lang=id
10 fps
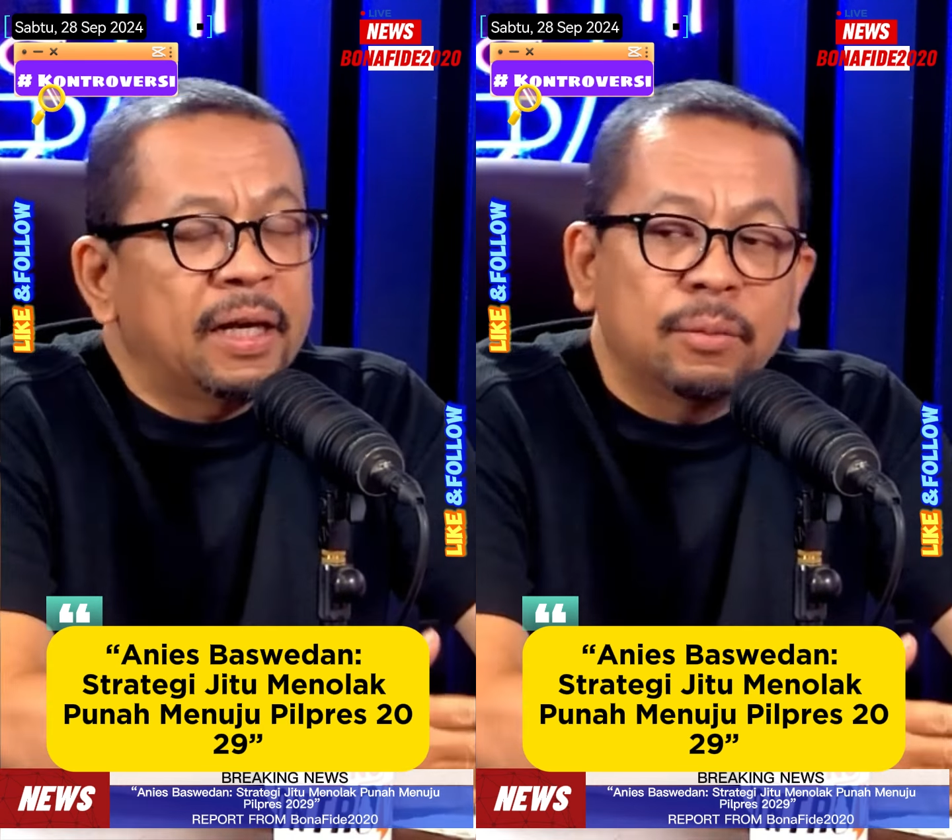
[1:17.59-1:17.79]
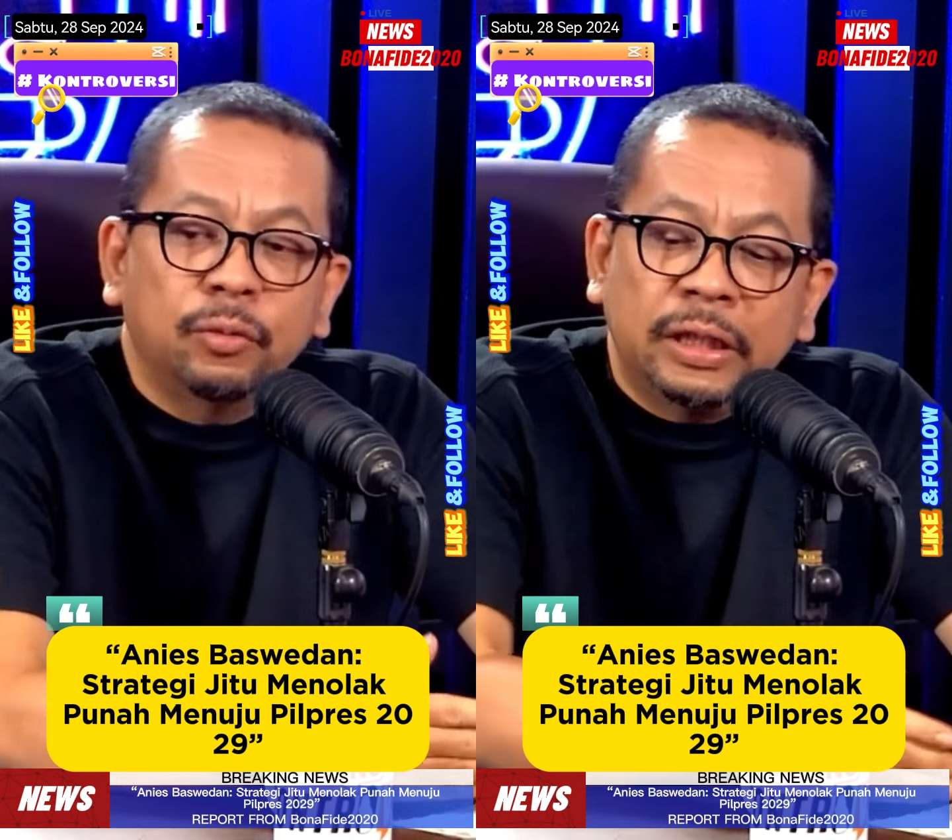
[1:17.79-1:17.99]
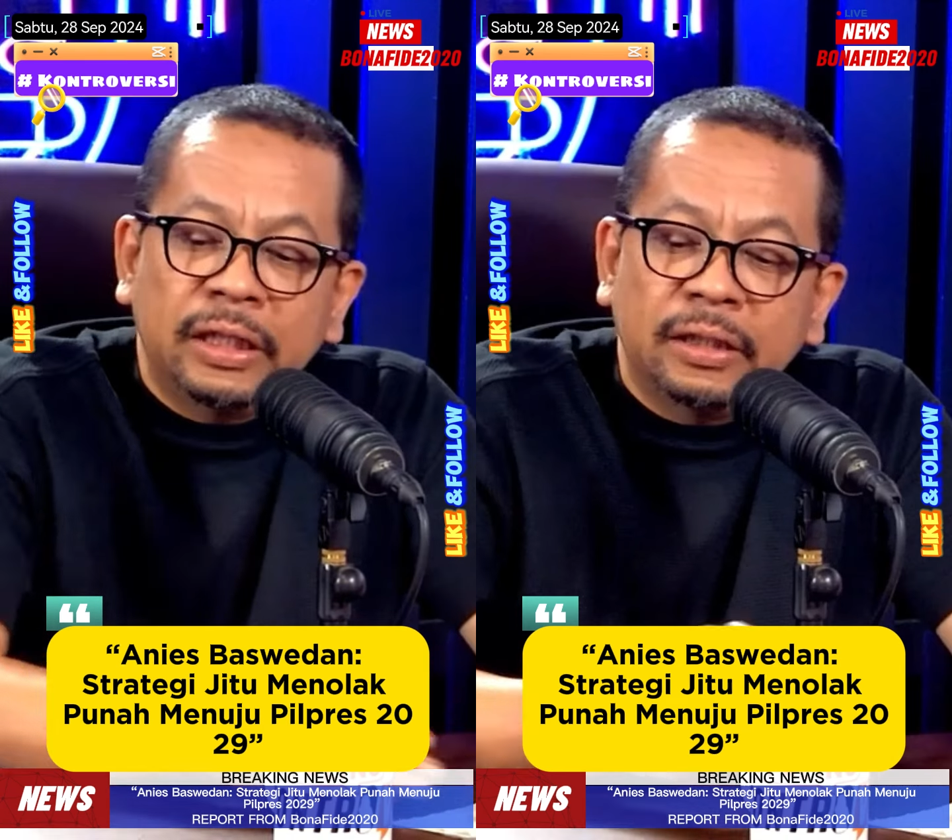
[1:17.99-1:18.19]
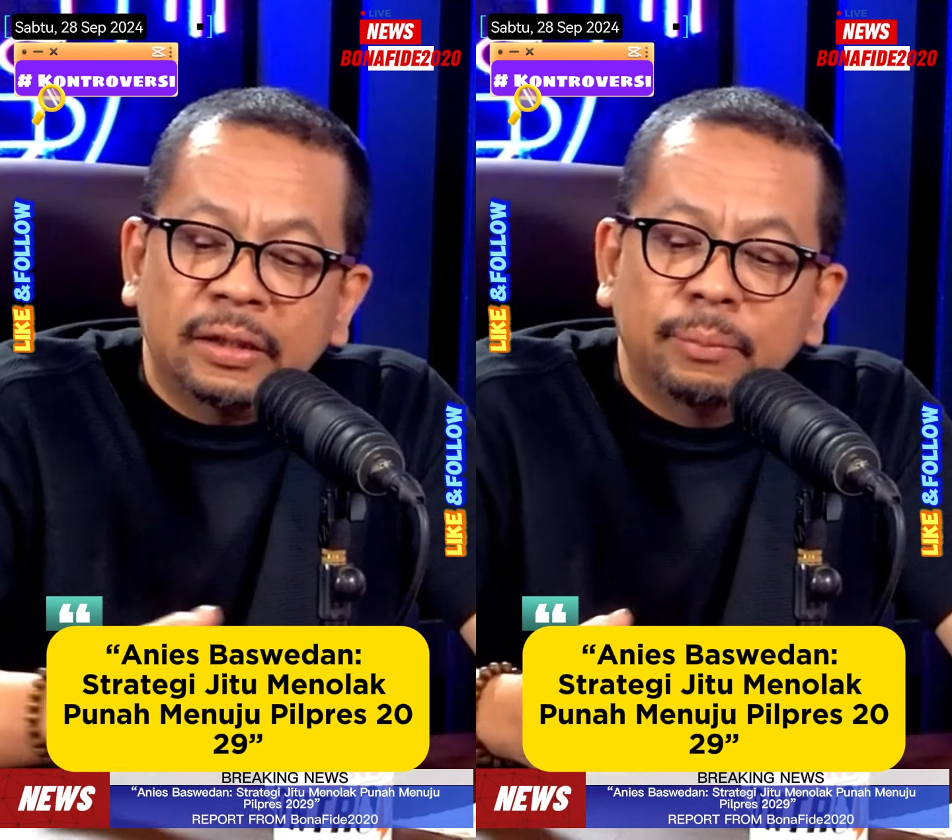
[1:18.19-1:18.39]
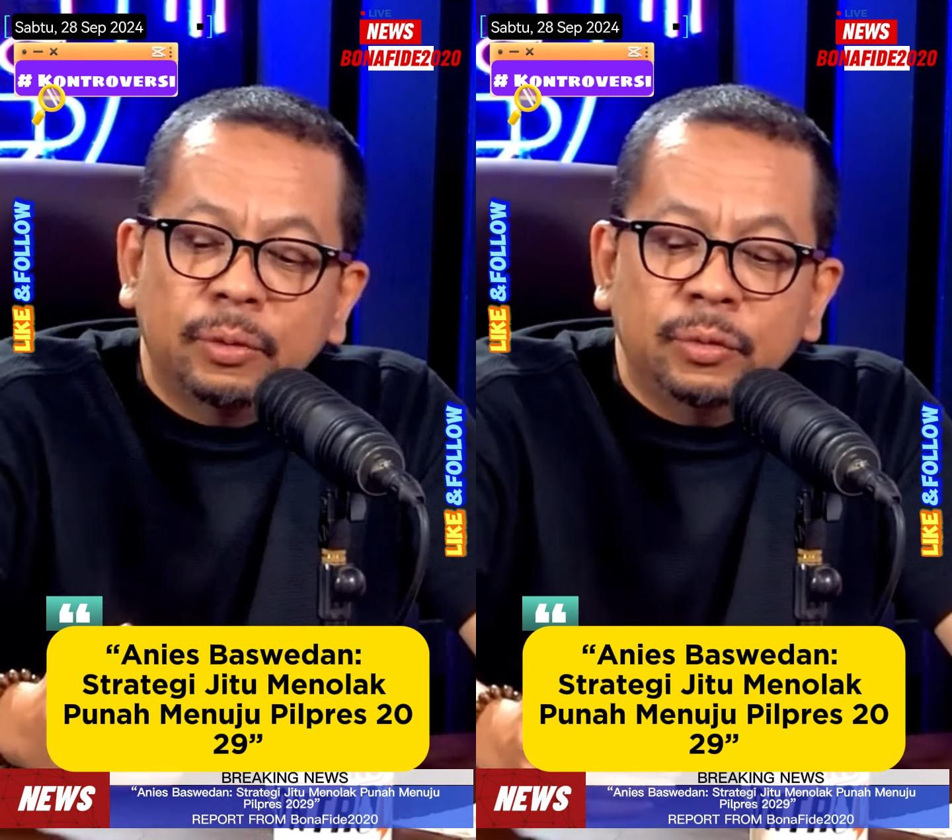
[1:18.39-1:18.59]
tapi kemudian
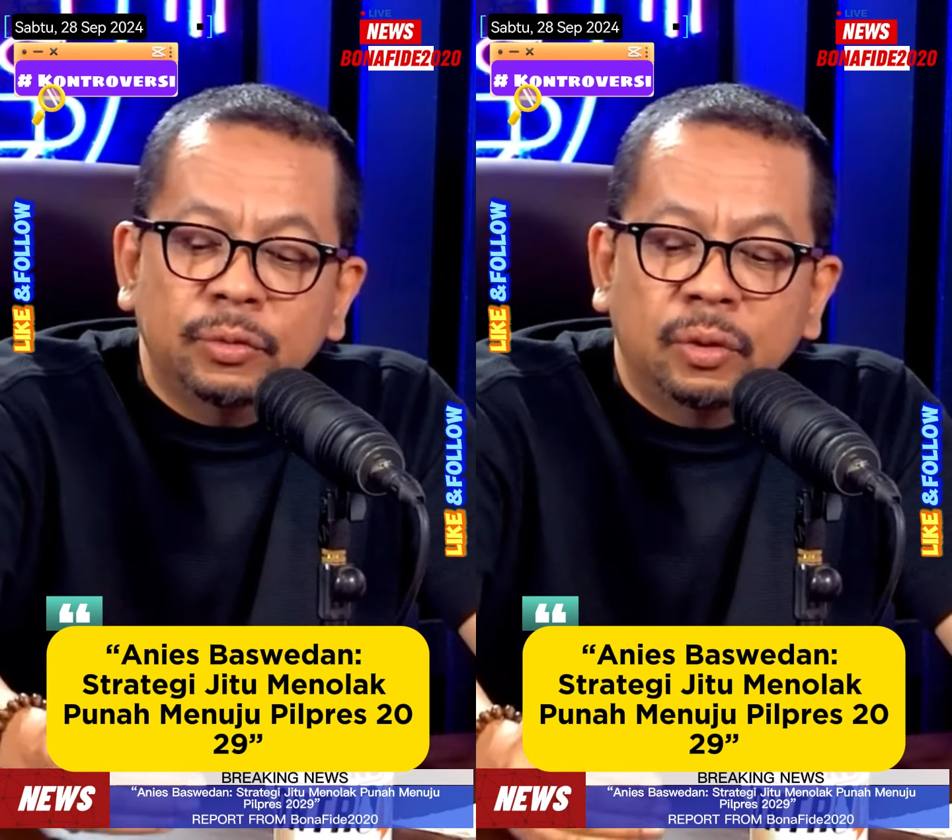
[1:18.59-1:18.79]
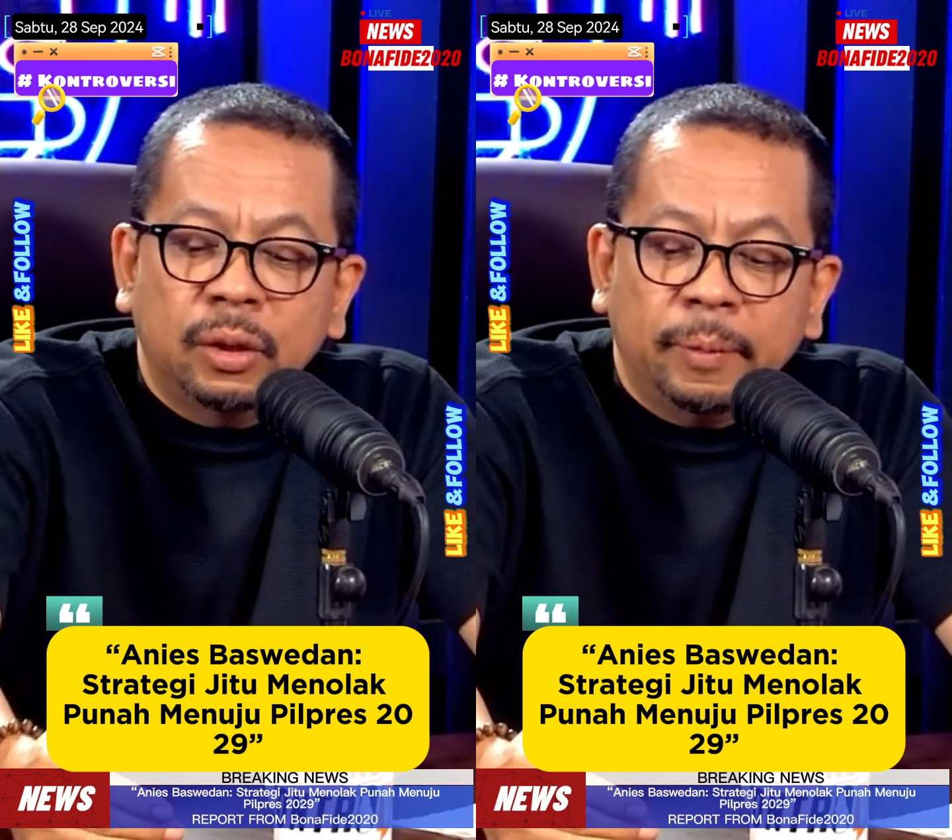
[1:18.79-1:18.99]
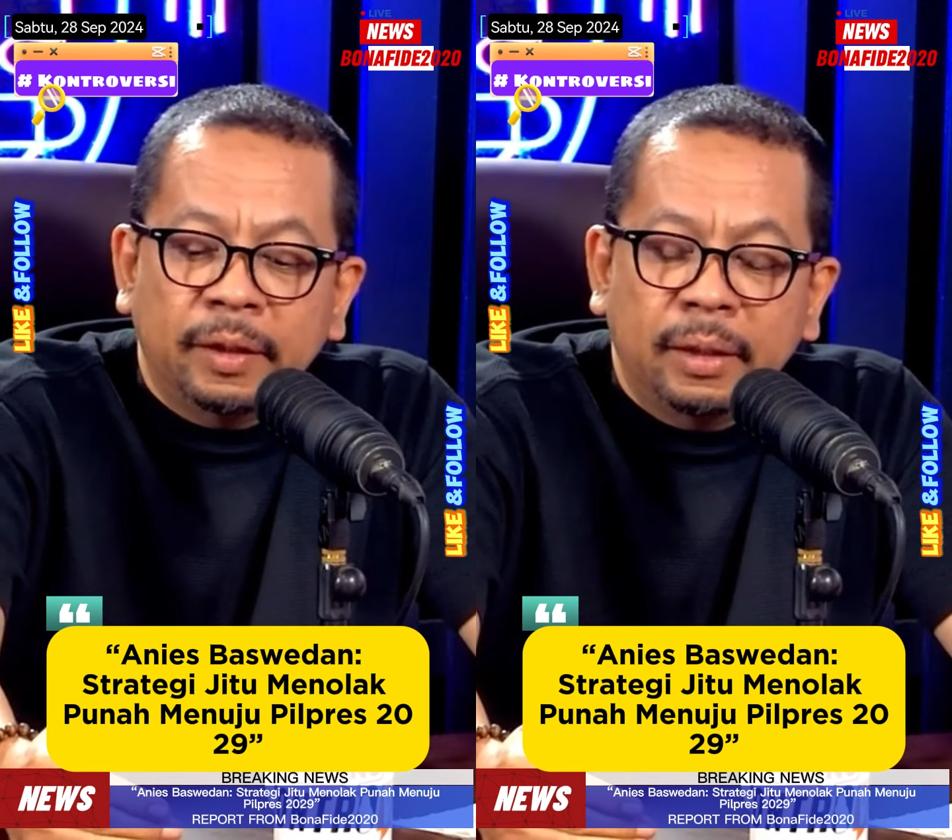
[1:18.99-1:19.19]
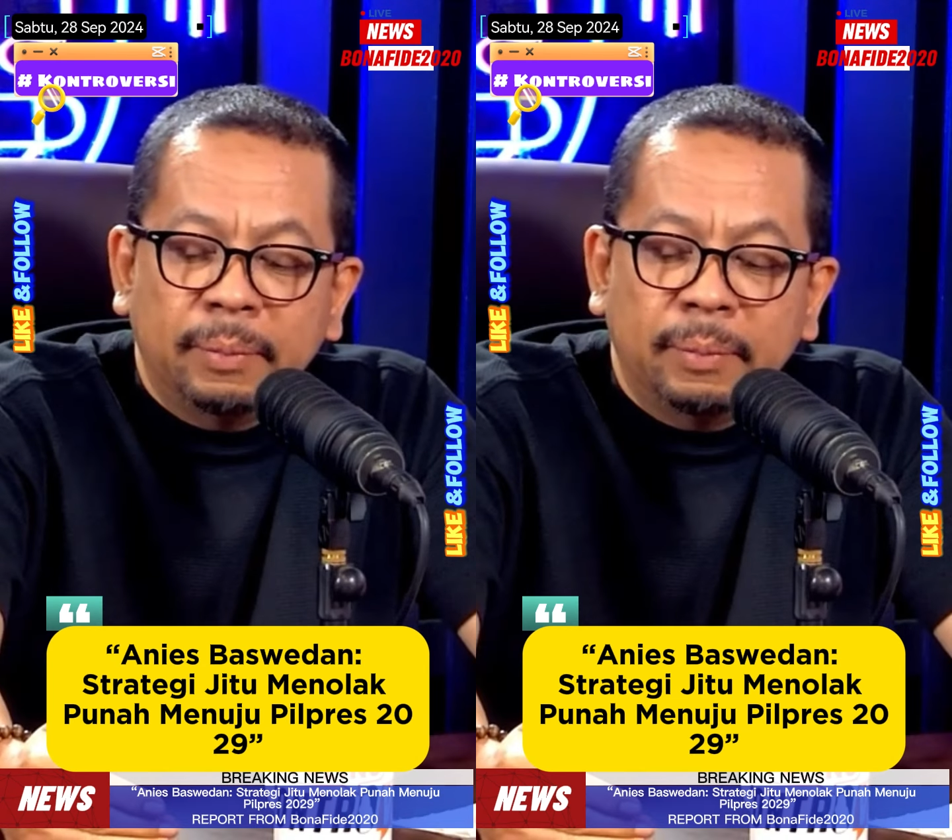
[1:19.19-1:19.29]
nanti berujung kepada